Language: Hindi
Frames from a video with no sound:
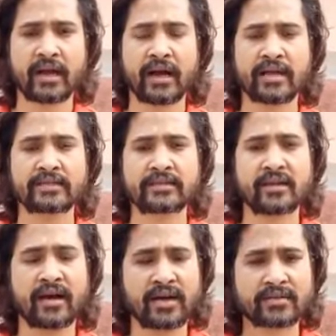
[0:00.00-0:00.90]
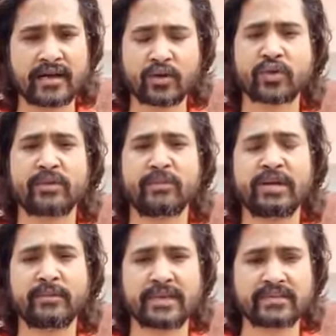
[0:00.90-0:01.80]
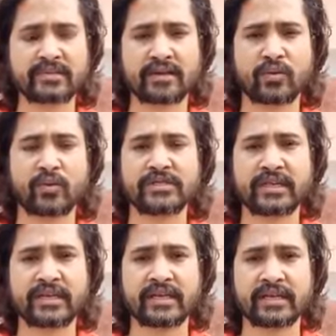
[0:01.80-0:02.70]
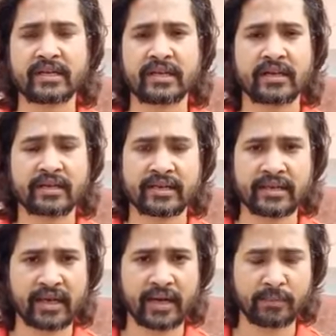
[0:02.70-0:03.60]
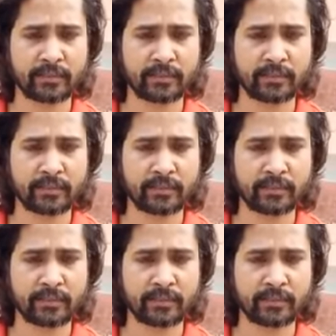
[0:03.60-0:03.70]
आजकल हज़ारों की भीड़ में इस तरह उलझे हैं कि आप